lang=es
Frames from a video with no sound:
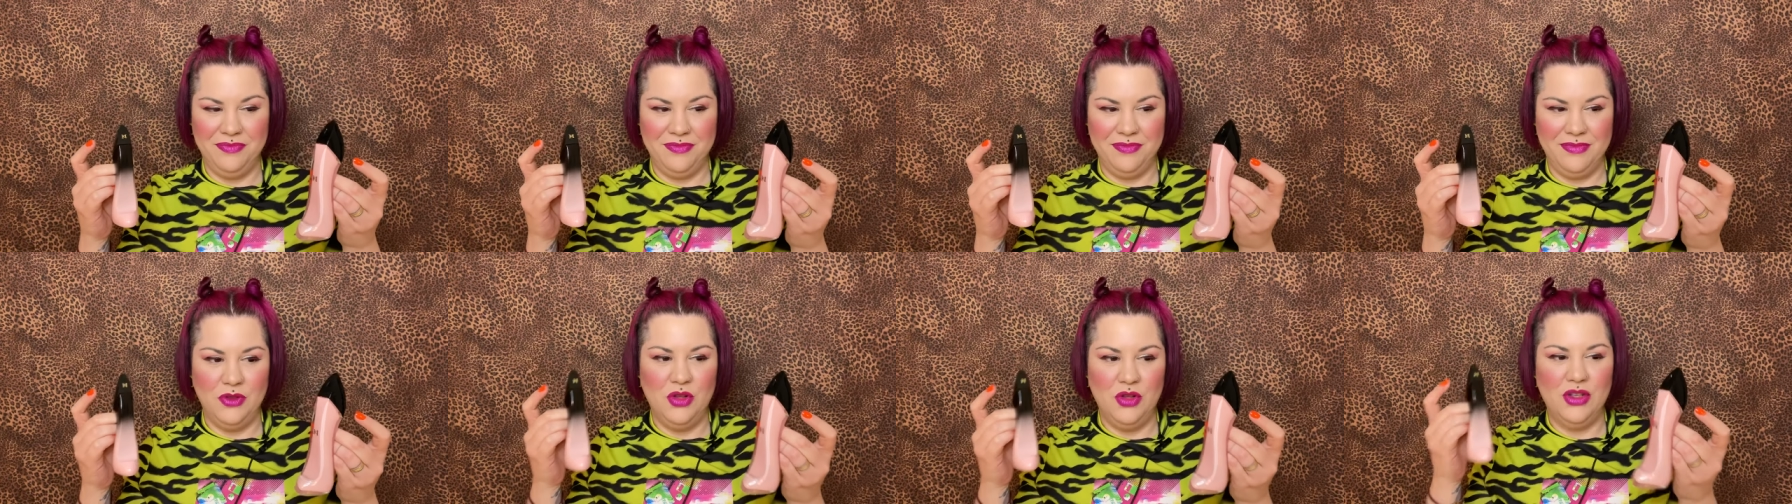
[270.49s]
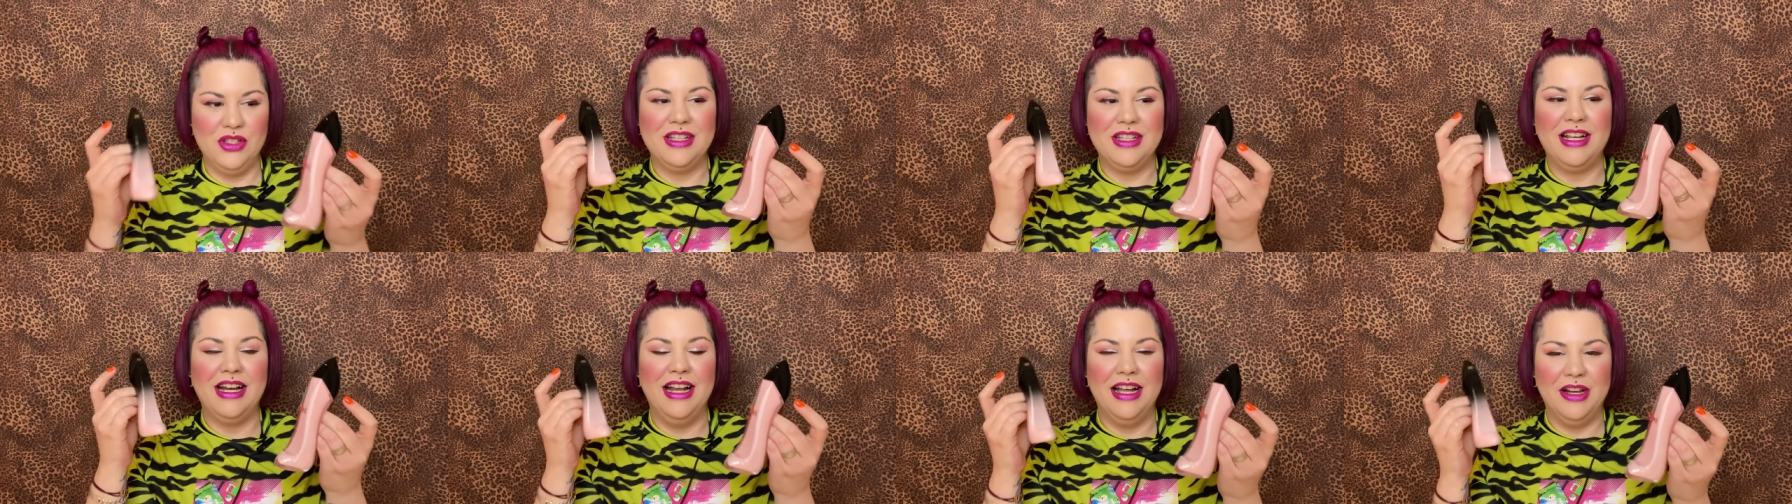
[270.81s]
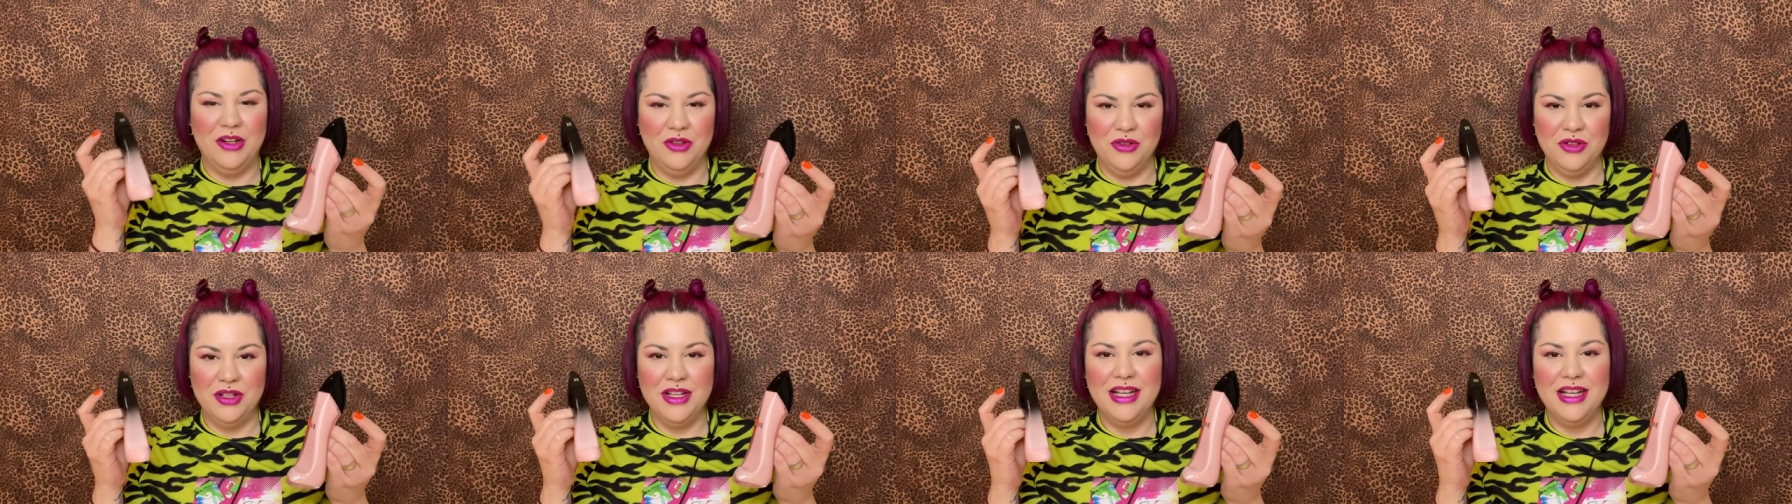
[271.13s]
Entonces,
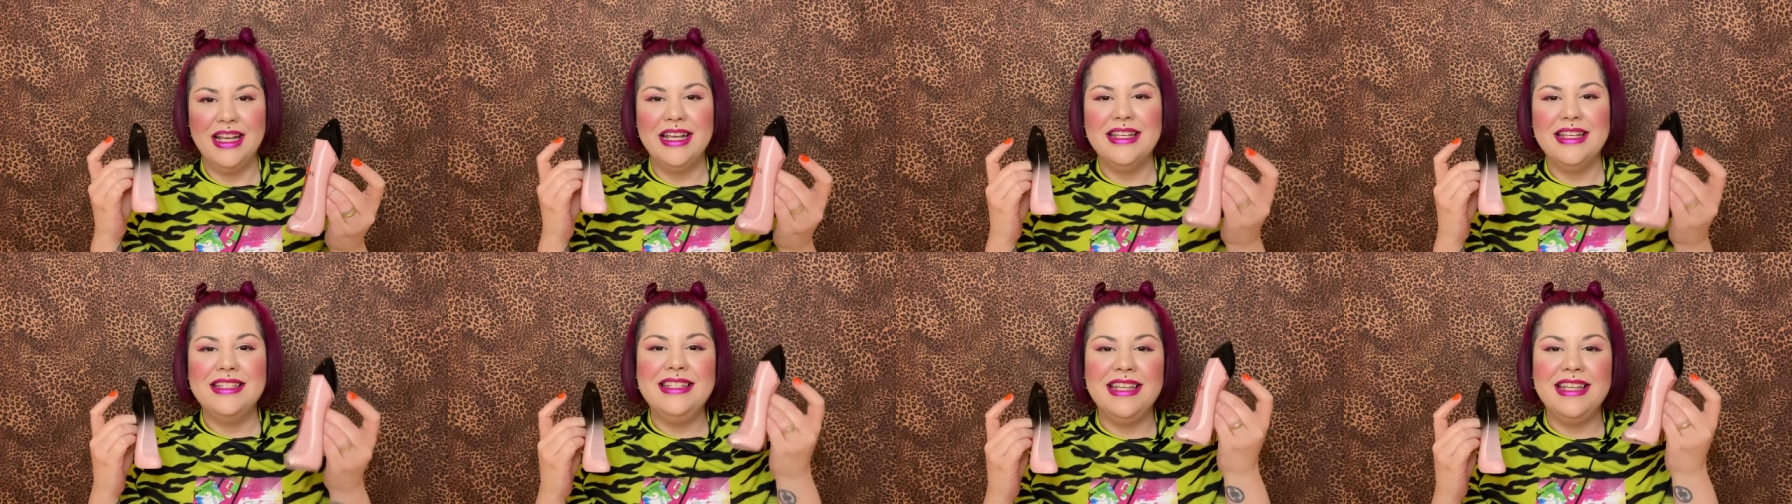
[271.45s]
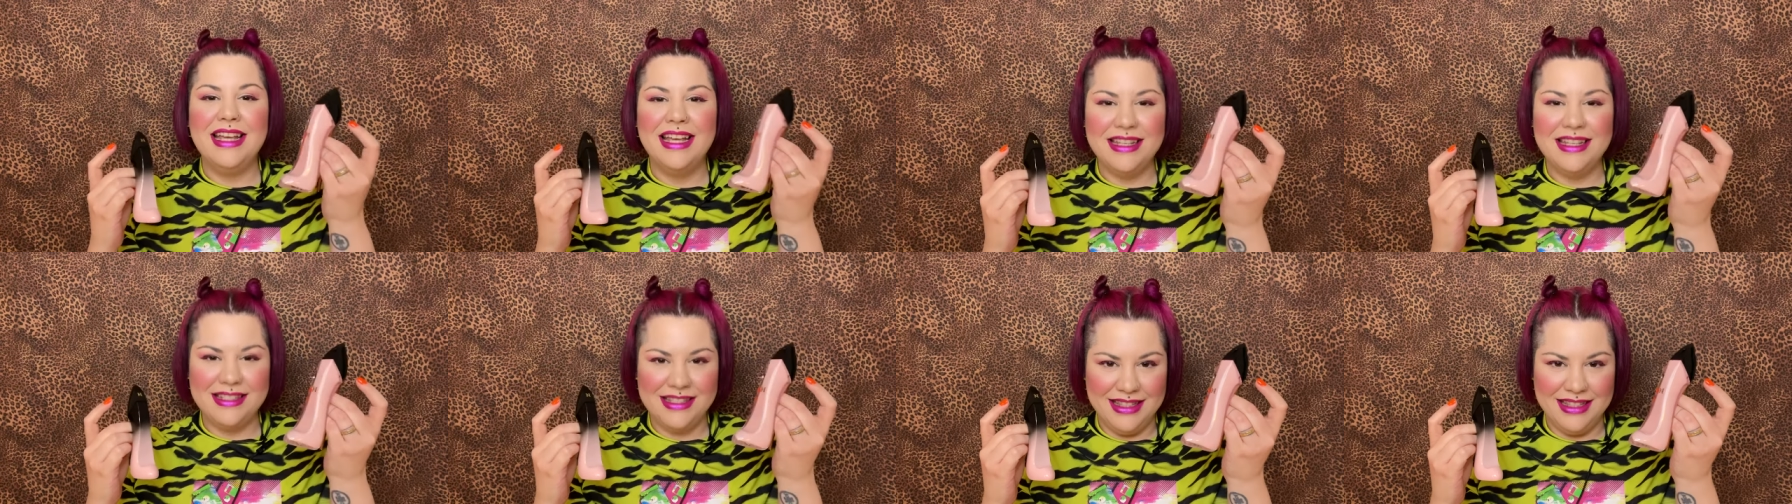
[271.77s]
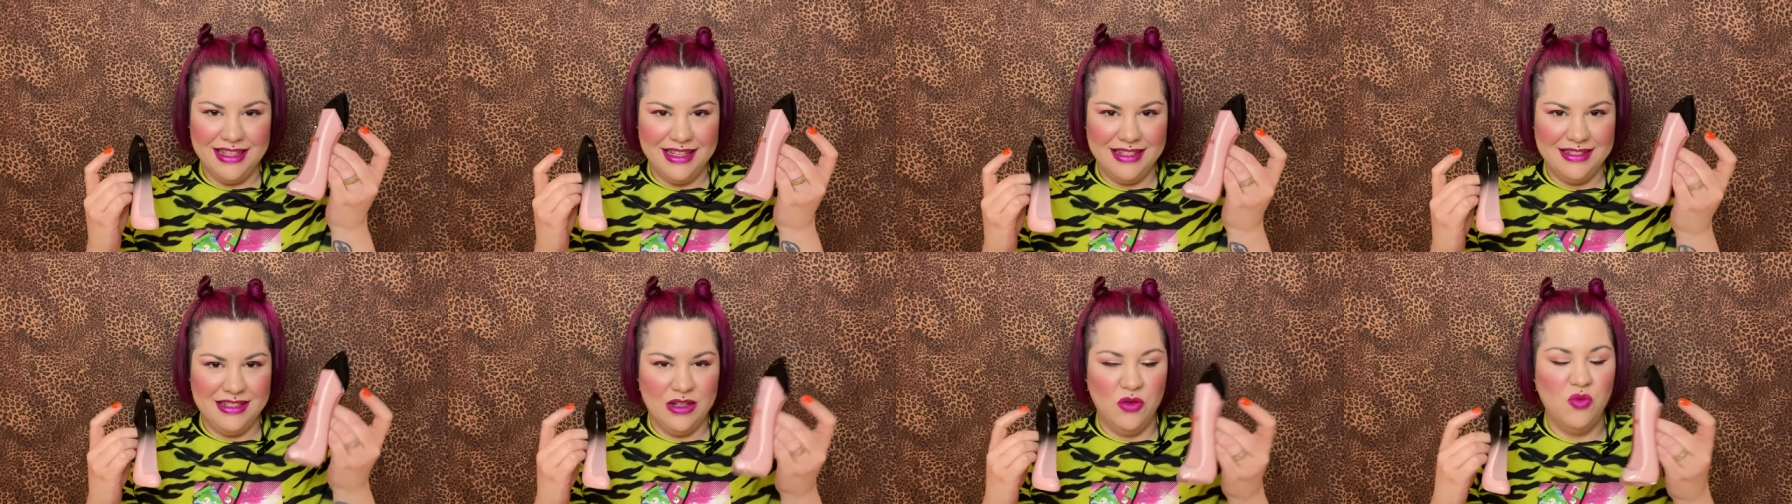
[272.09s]
claro, si
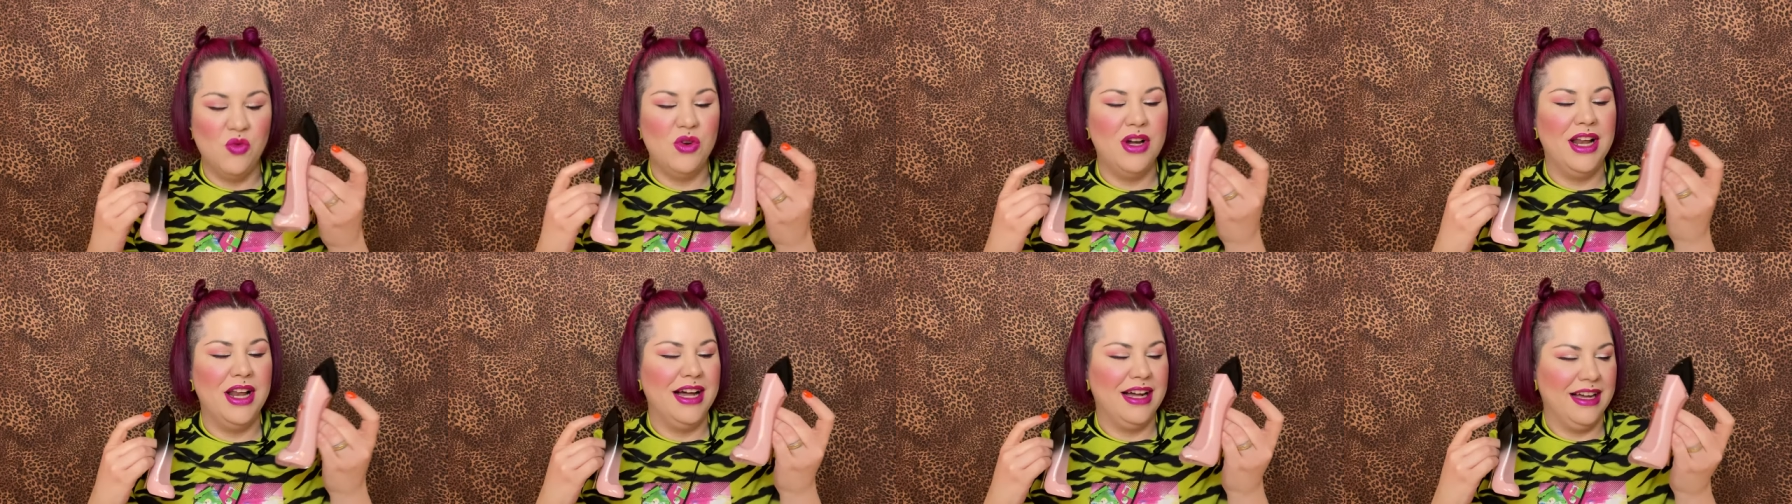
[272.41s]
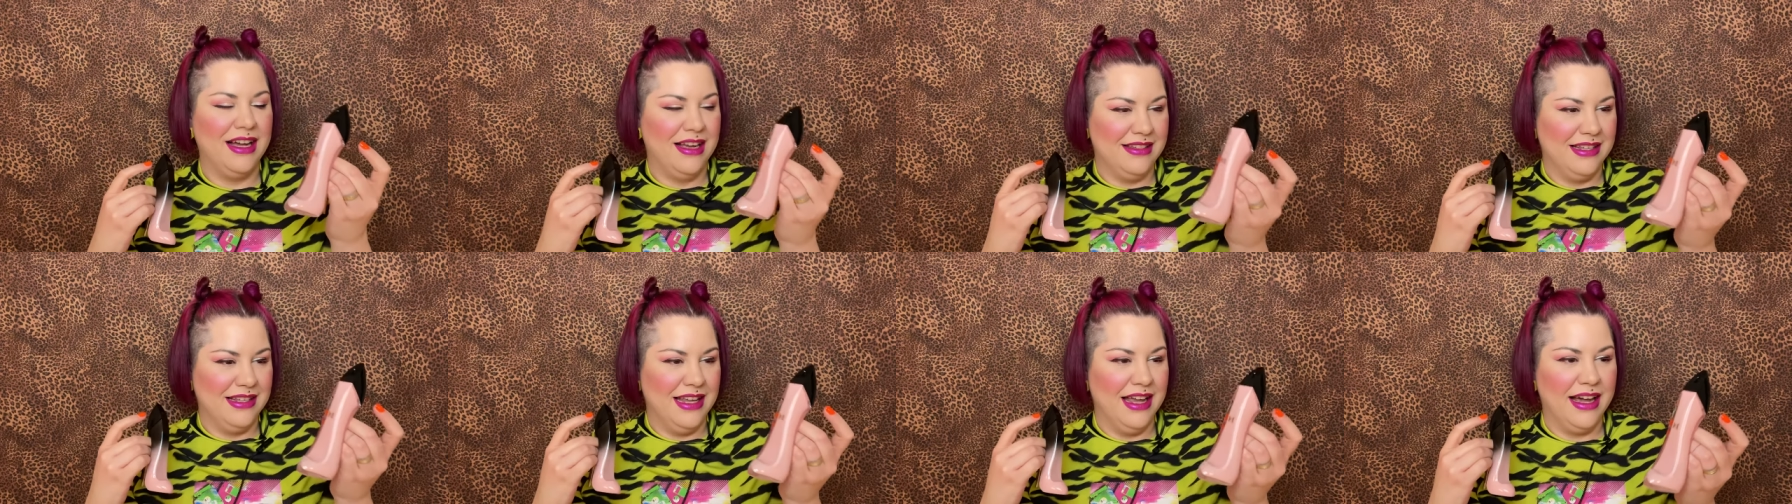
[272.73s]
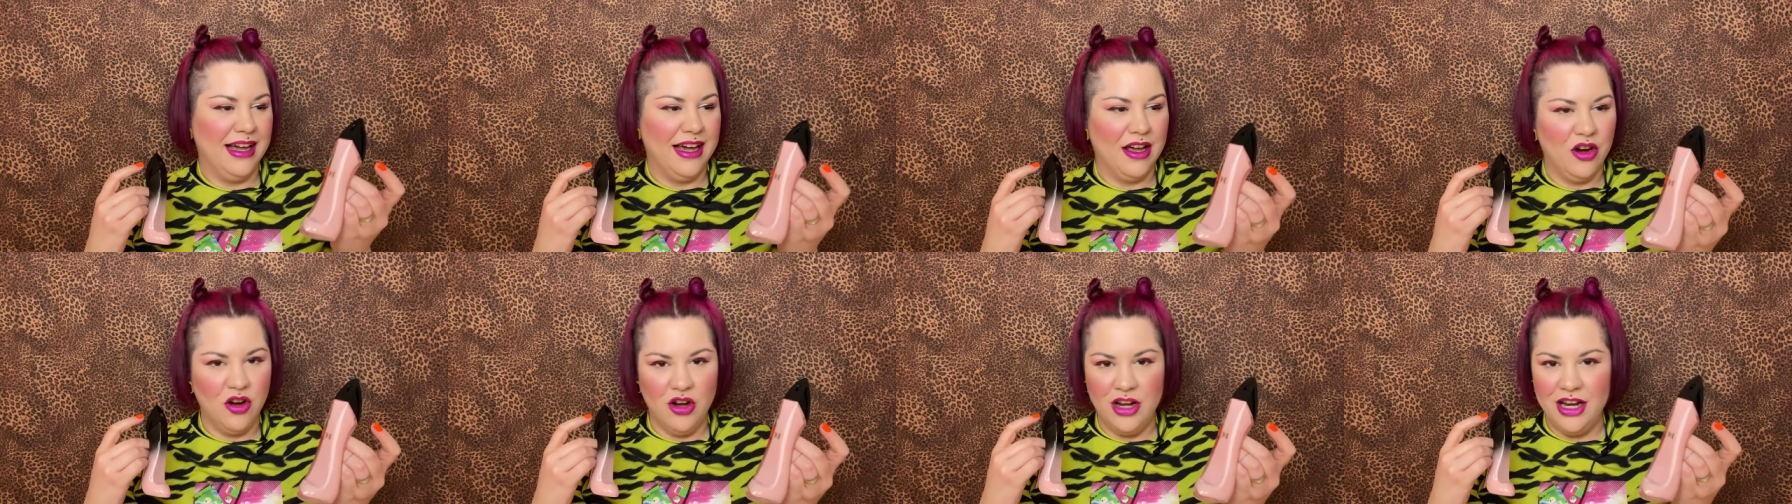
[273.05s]
este, según la casa de
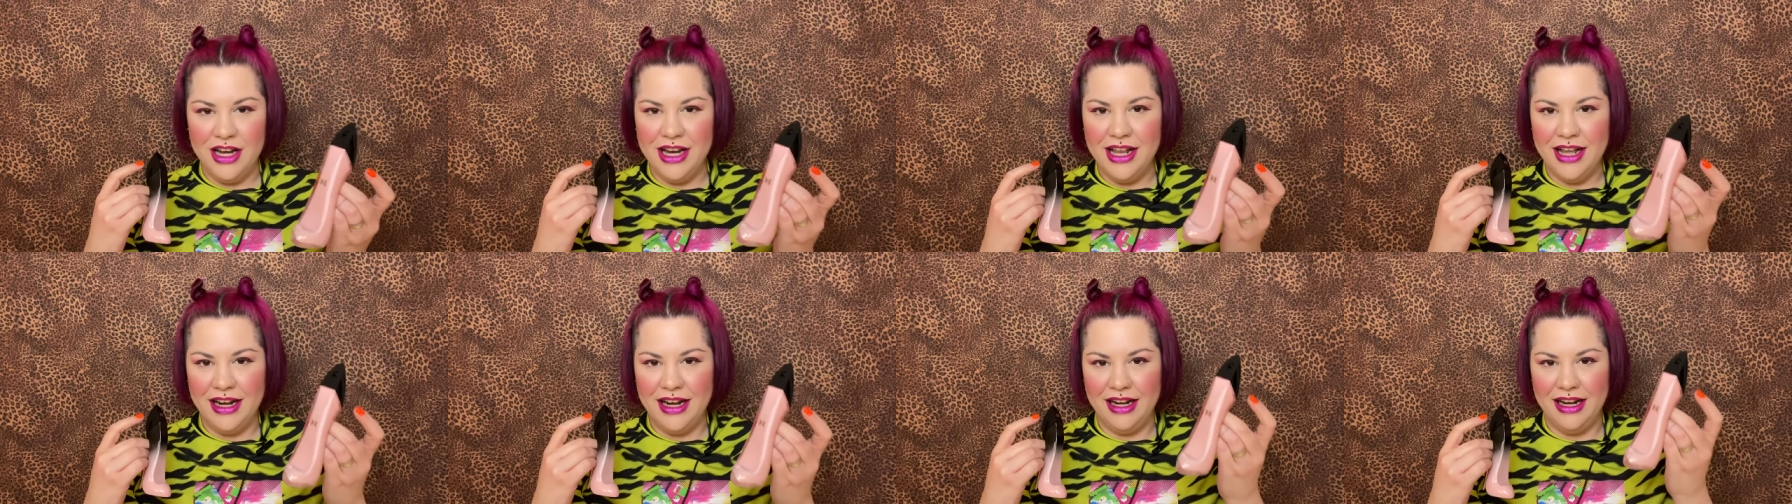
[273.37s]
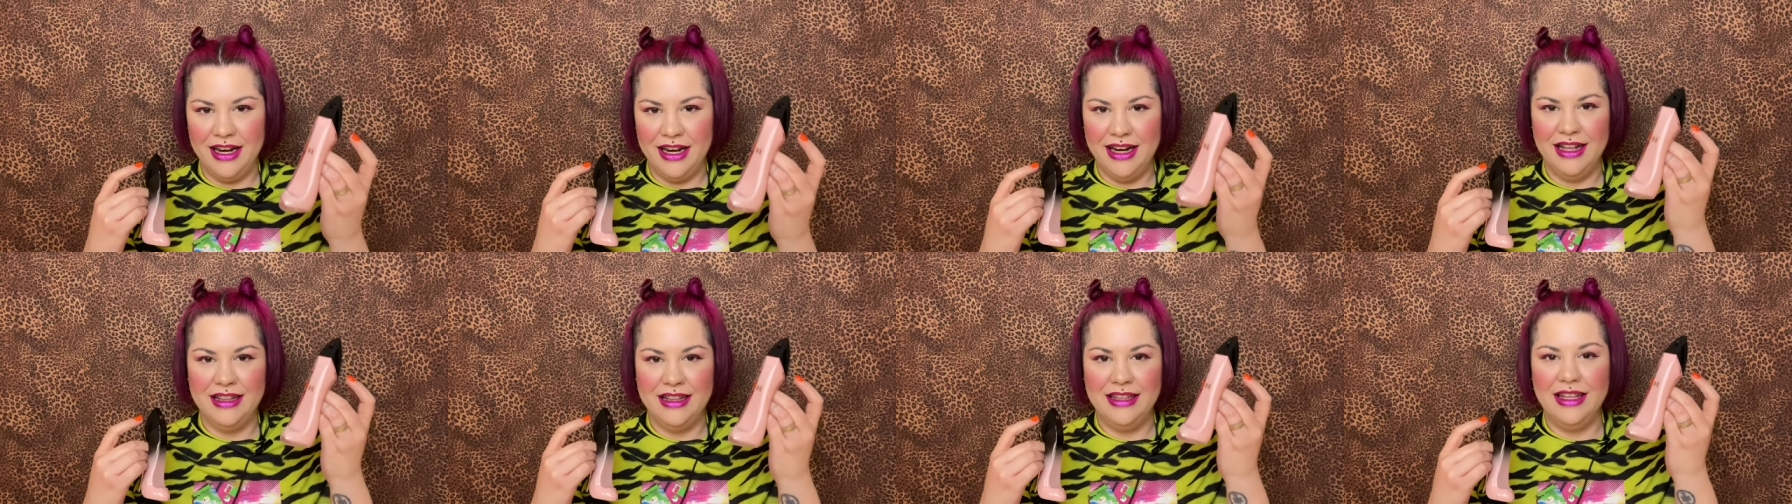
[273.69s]
Carolina Herrera,